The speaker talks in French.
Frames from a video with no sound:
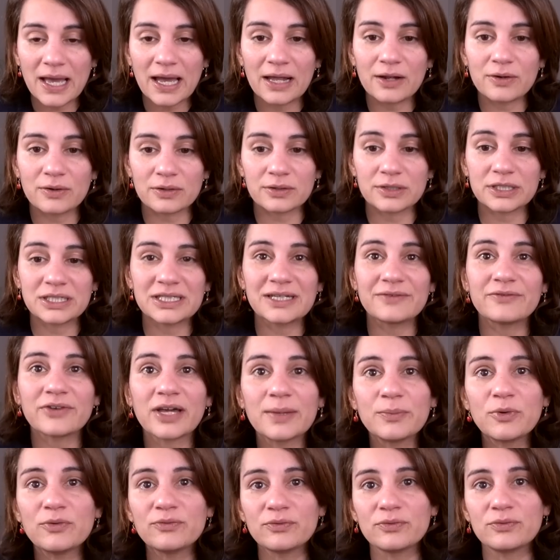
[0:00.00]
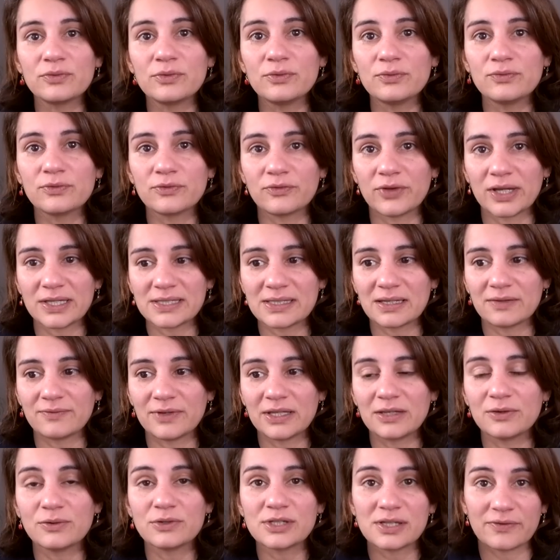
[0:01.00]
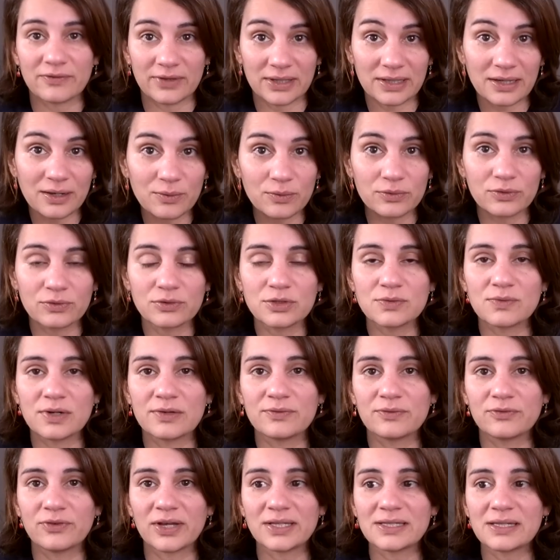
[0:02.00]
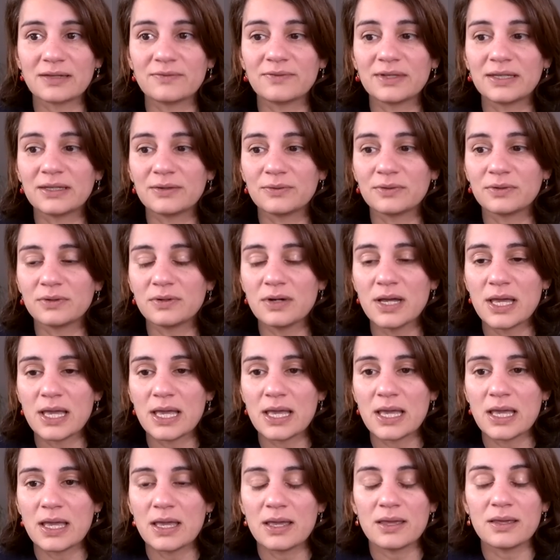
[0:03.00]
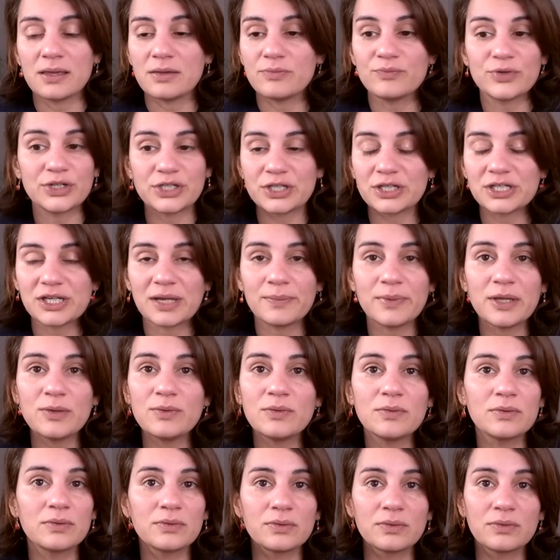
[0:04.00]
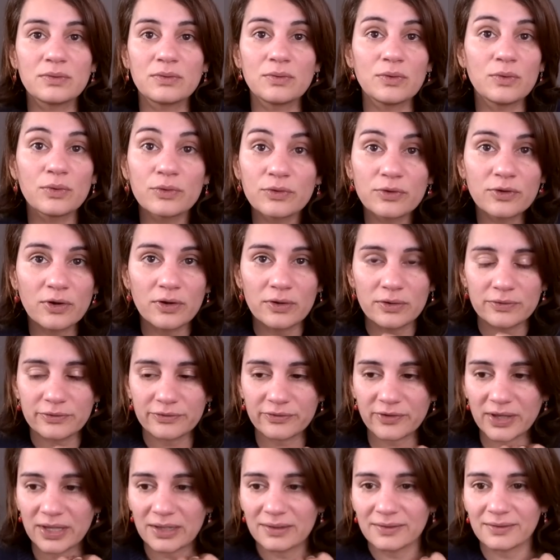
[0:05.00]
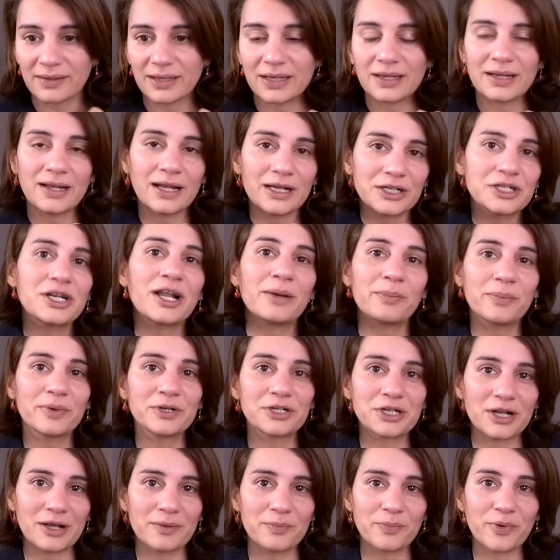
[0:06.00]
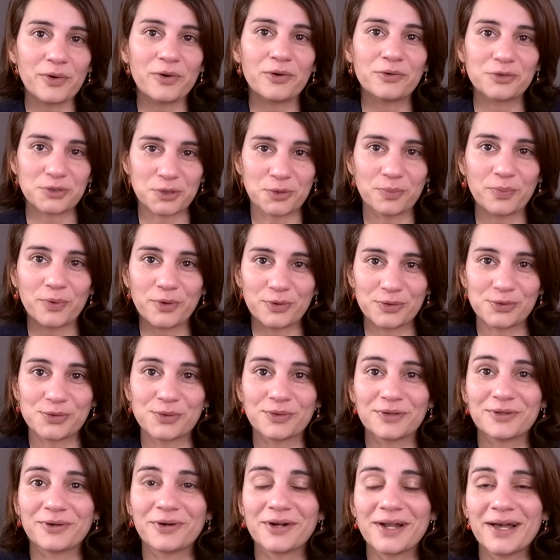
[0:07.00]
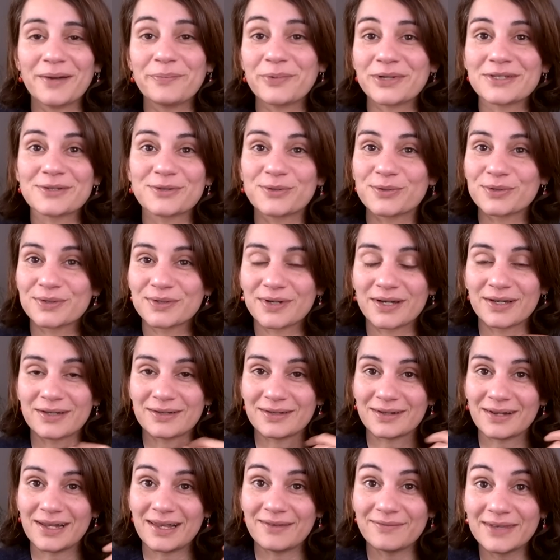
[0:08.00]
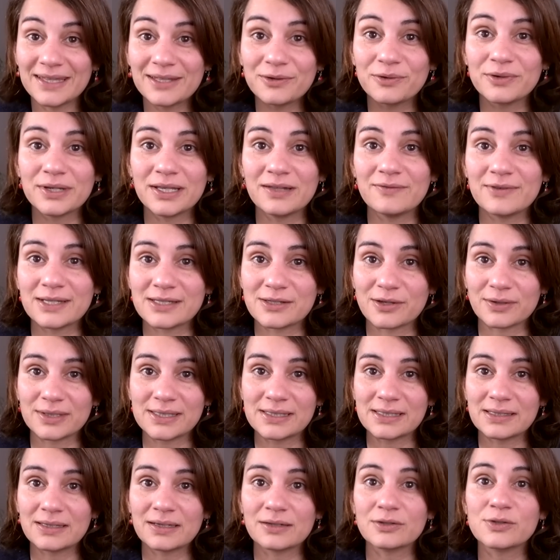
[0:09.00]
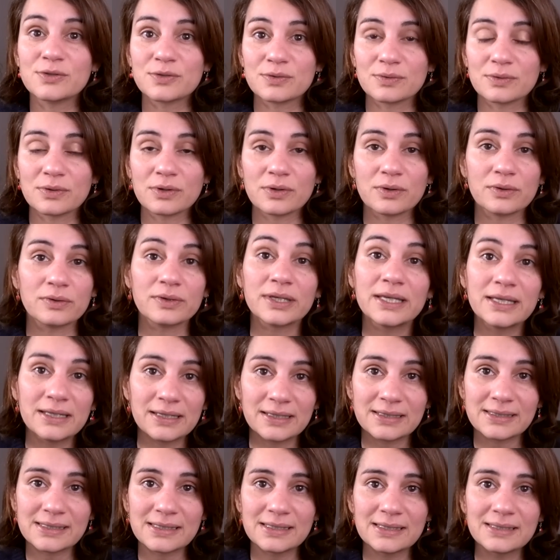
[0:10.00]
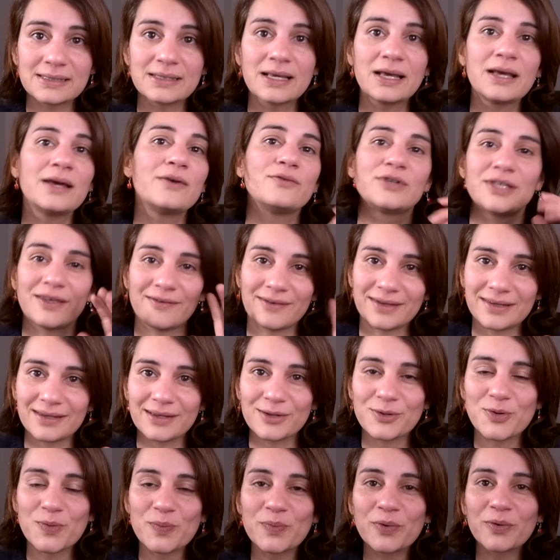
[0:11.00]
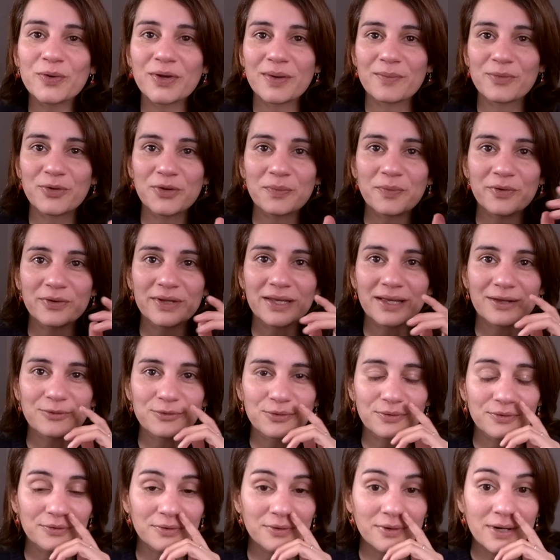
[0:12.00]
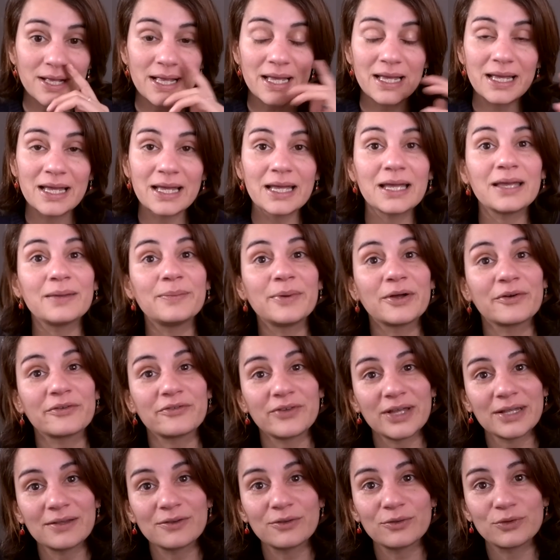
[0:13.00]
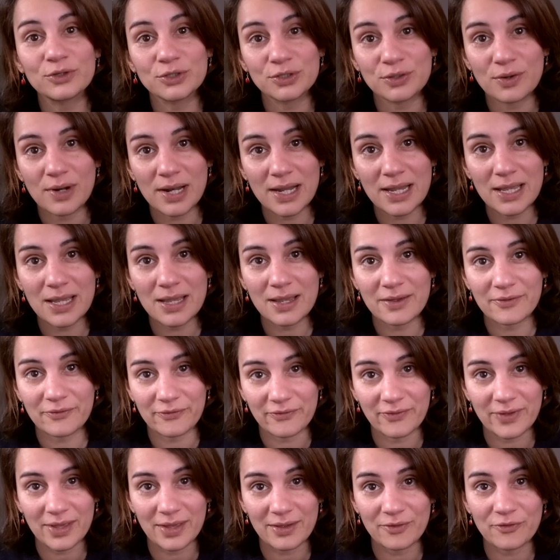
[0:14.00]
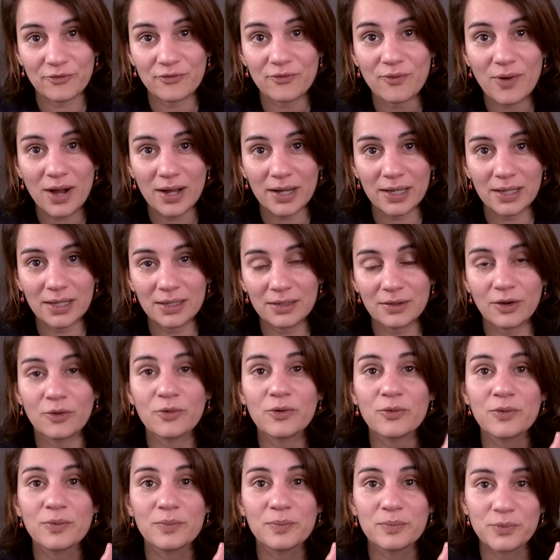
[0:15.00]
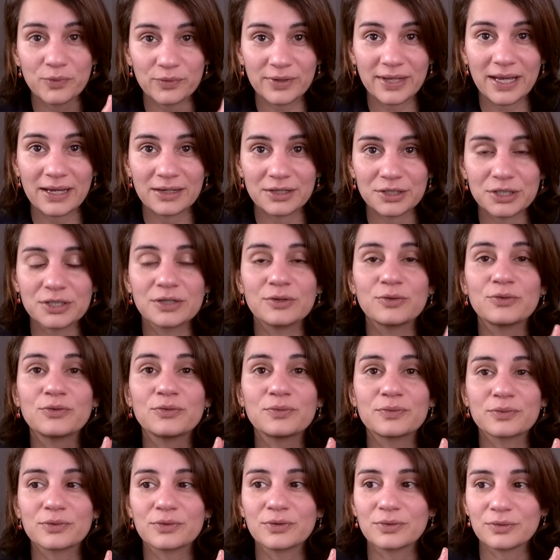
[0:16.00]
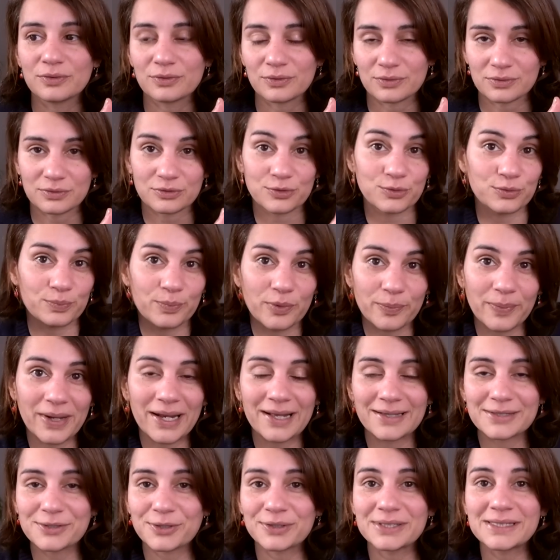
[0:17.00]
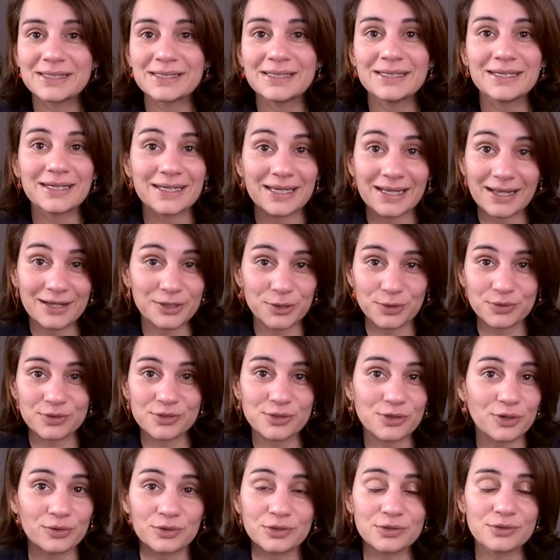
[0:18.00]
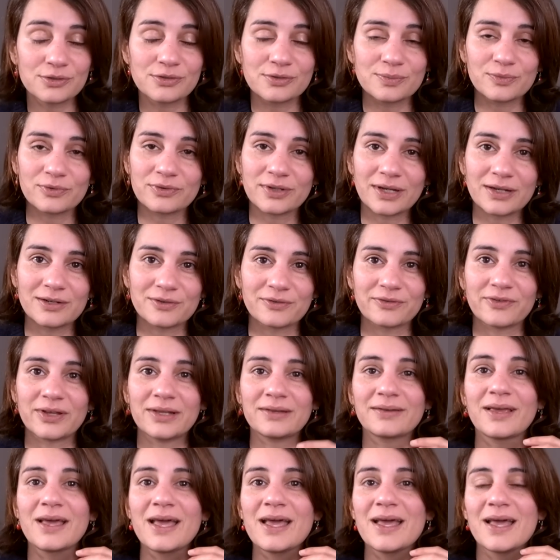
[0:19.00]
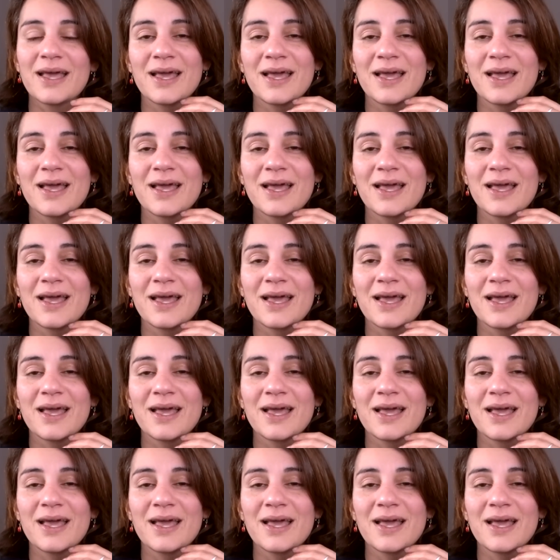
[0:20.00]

Alors, j'ai vraiment voulu vous faire cette vidéo, ça fait très longtemps que je voulais vous faire cette vidéo et mais j'ai jamais eu le, temps en fait et là je la, je la je prends ce temps-là parce que euh, la vidéo qui devait sortir sur euh, Kinesis, vous avez été nombreux à me demander un tuto, et eh bien en fait, je l'ai fait foirer au montage. Donc, euh, je ne peux pas la sortir, et là, je sors juste du montage en fait.